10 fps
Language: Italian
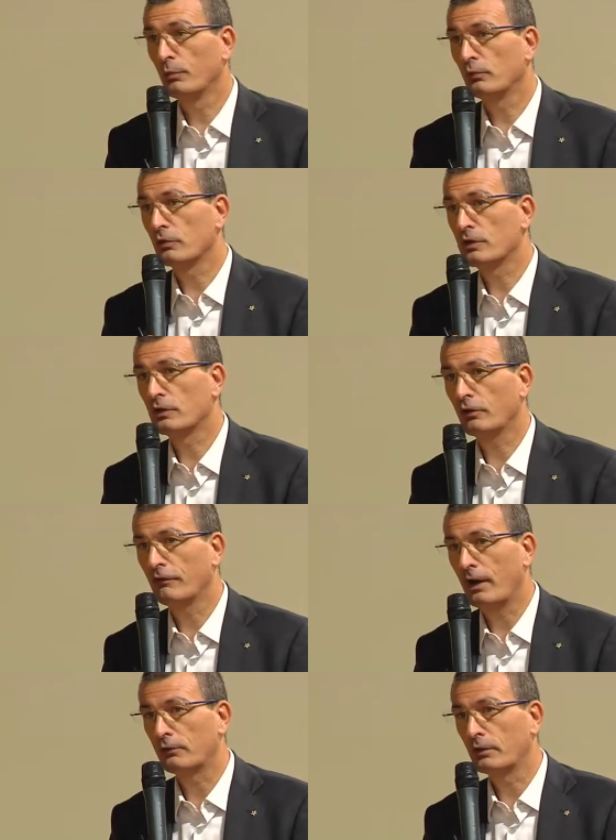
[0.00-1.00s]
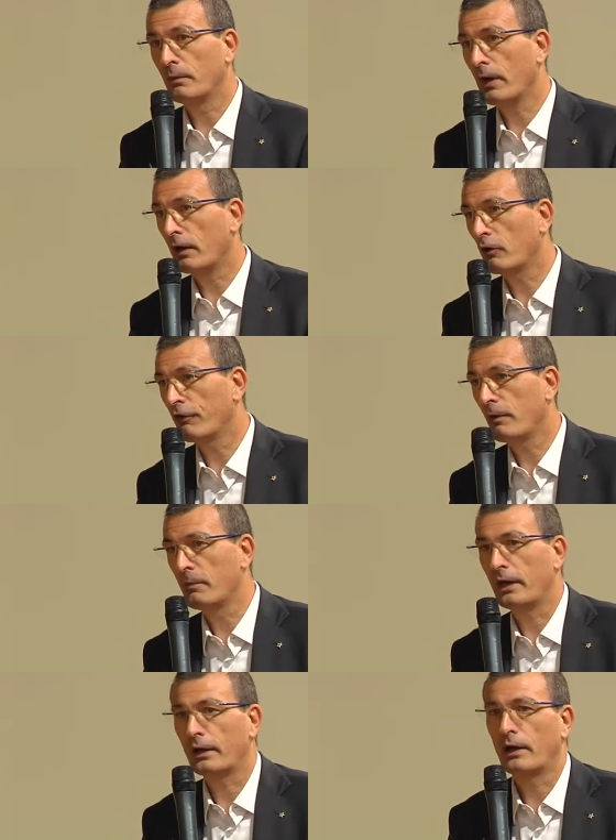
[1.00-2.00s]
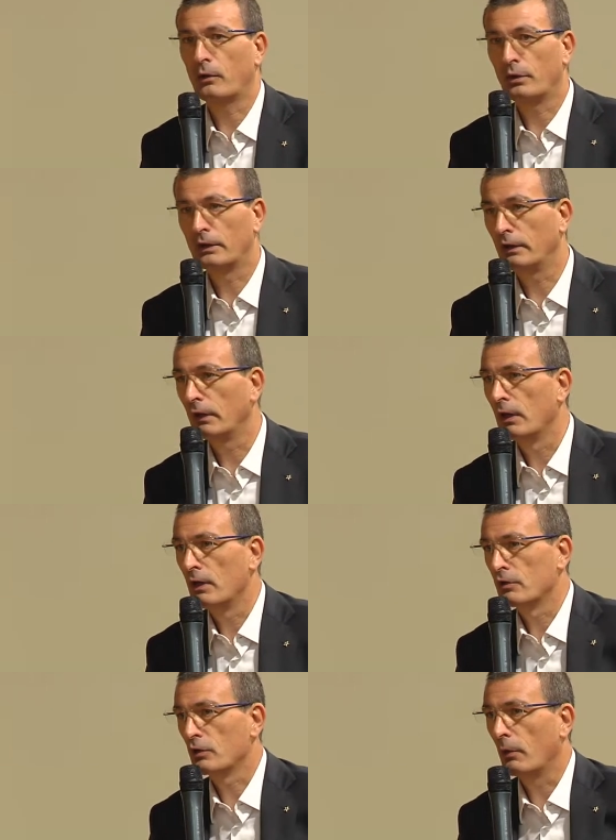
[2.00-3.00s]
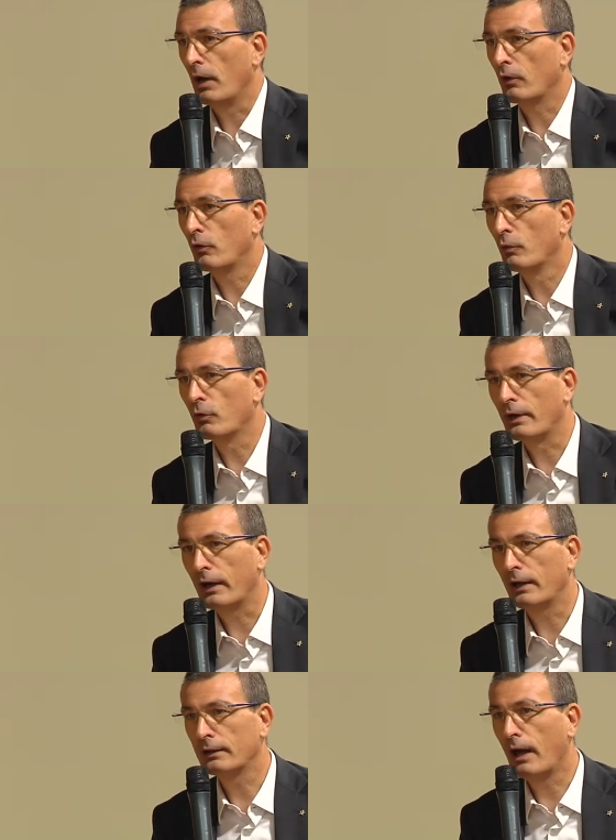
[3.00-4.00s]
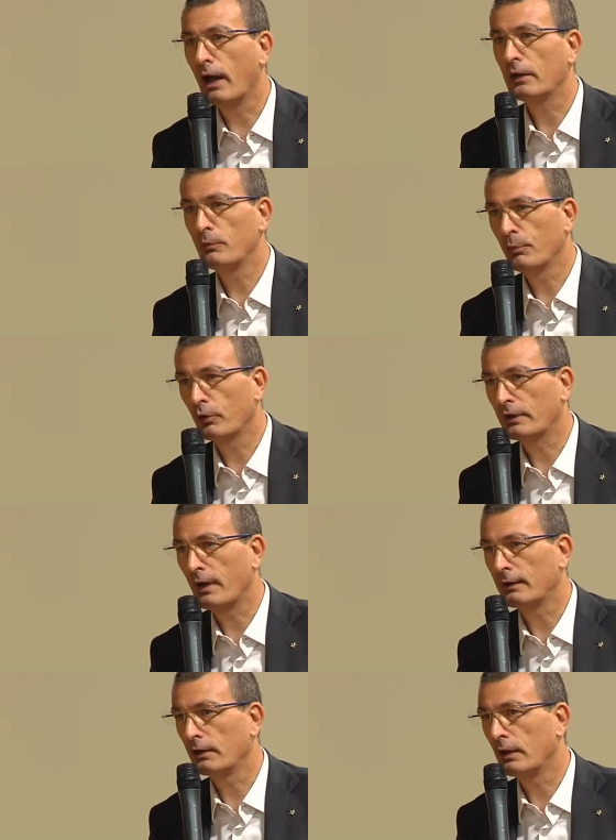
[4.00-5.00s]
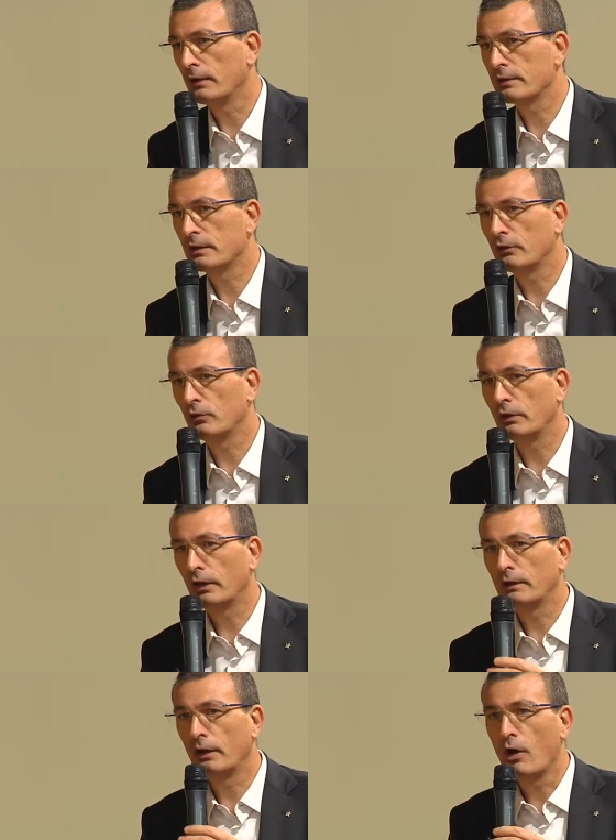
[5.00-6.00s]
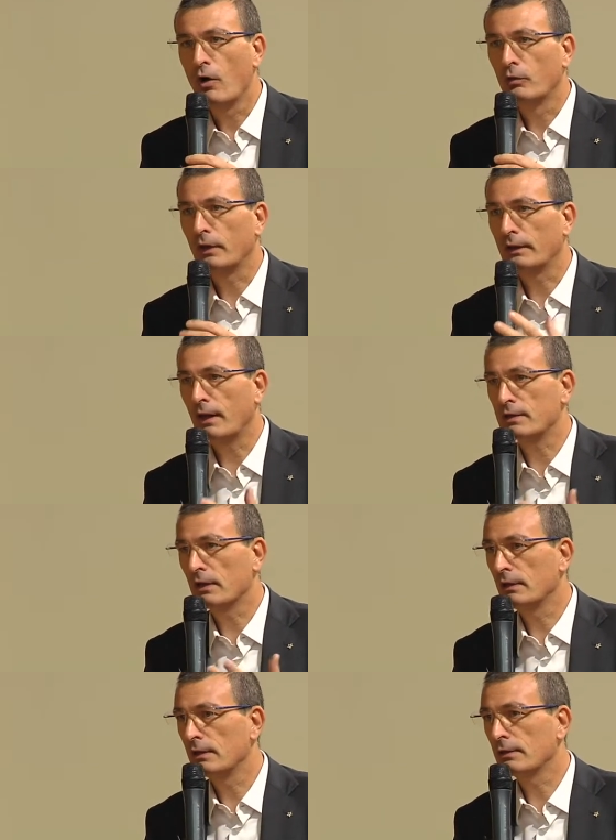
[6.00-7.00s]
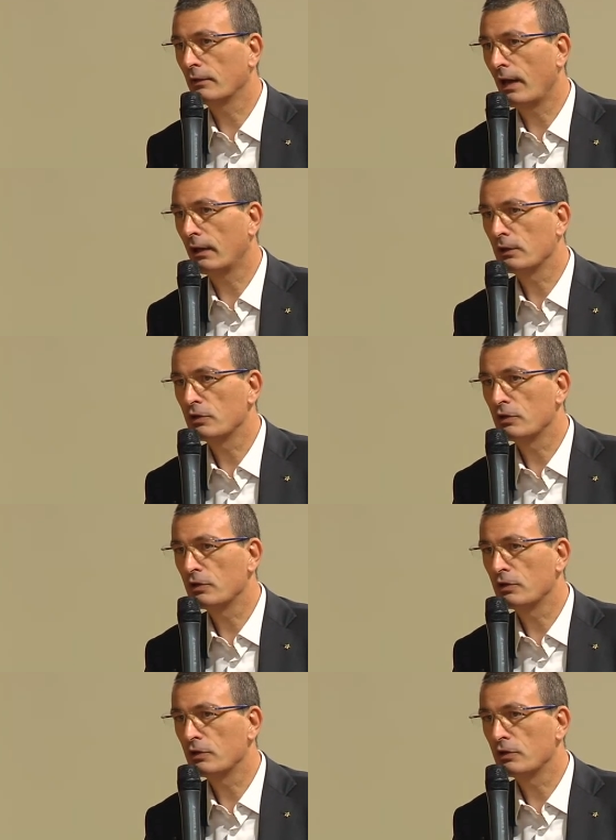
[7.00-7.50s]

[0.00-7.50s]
punto si è trovato da Bank of America, quindi insomma comunque una realtà importante negli Stati Uniti, una tassa addizionale di